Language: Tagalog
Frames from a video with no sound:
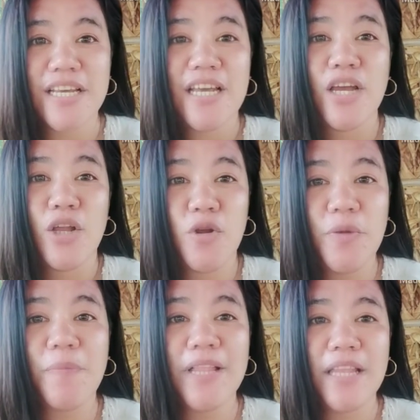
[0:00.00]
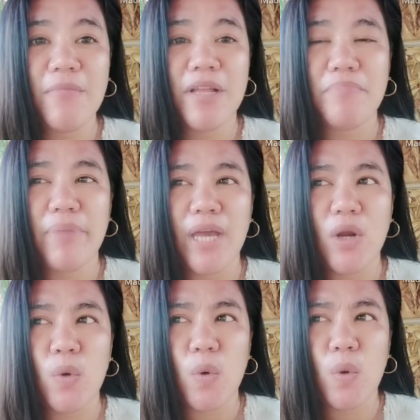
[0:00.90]
lumipad naman
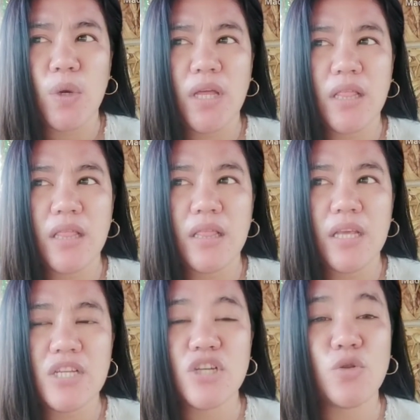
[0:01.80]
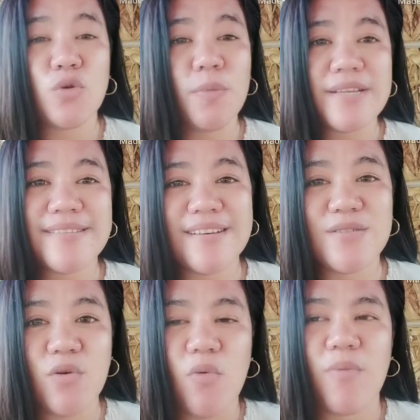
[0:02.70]
pero hindi siya tumaas ng
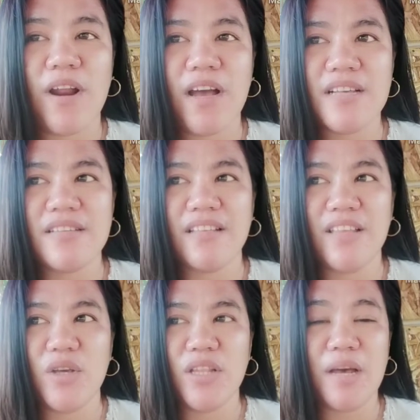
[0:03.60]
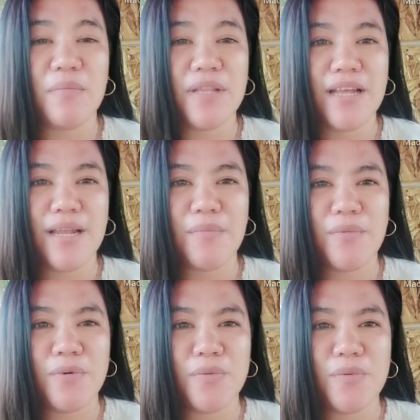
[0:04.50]
sobra kasi hindi namin alam
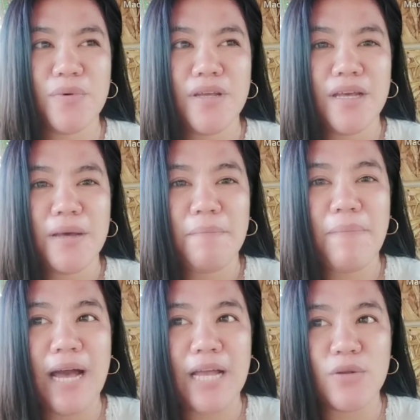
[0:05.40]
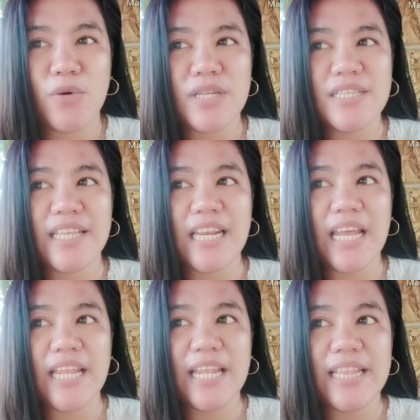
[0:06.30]
kung paano kasi trinay
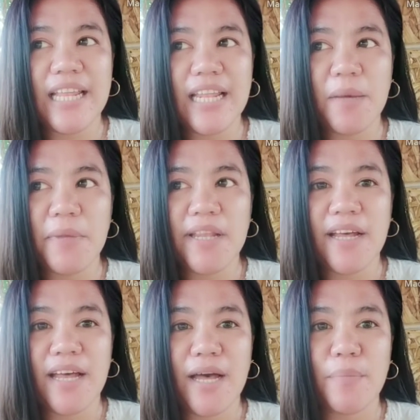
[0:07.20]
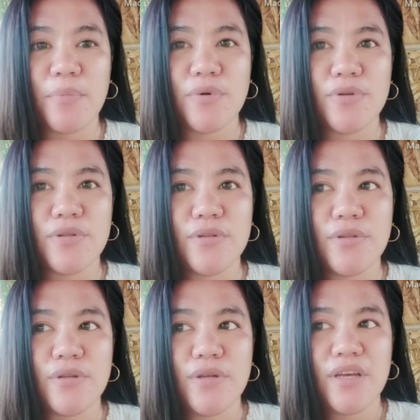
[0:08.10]
na din namin ng hapon
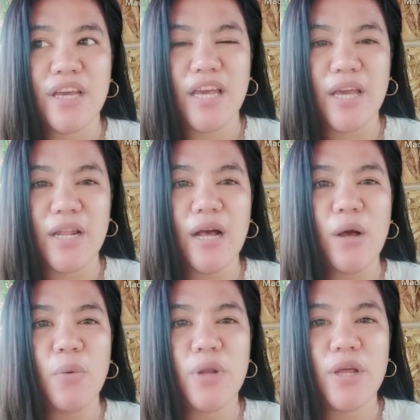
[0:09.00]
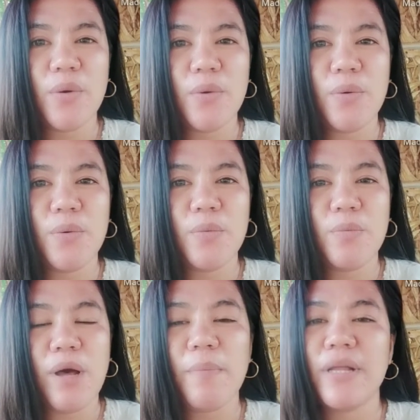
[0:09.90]
eh nakauwi na yung
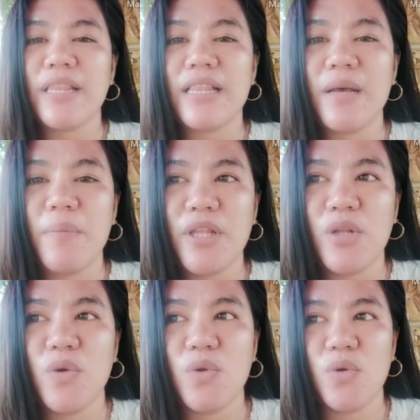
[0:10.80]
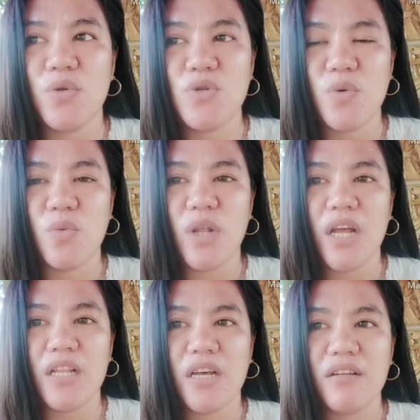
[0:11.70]
papat kapatid ko nun so wala
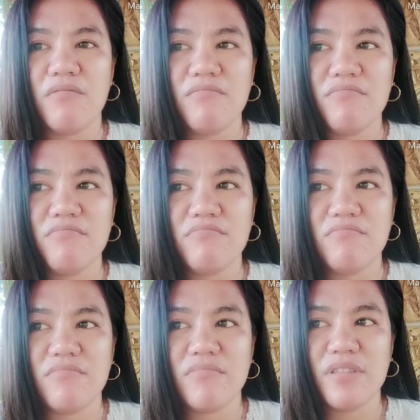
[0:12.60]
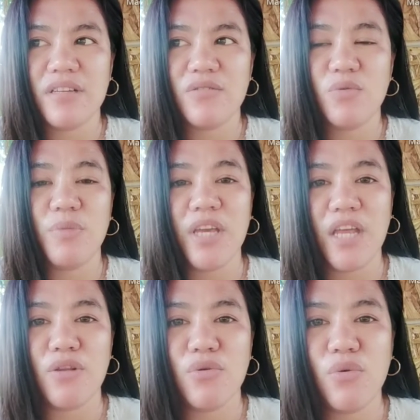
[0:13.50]
nang na,
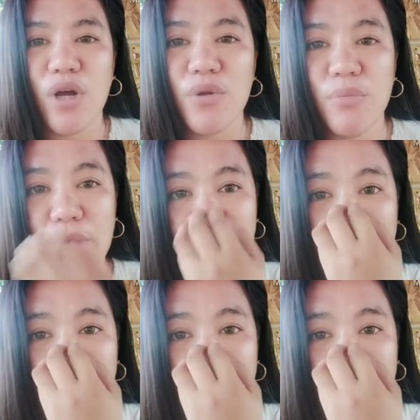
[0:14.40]
tumingin kung ano ba yung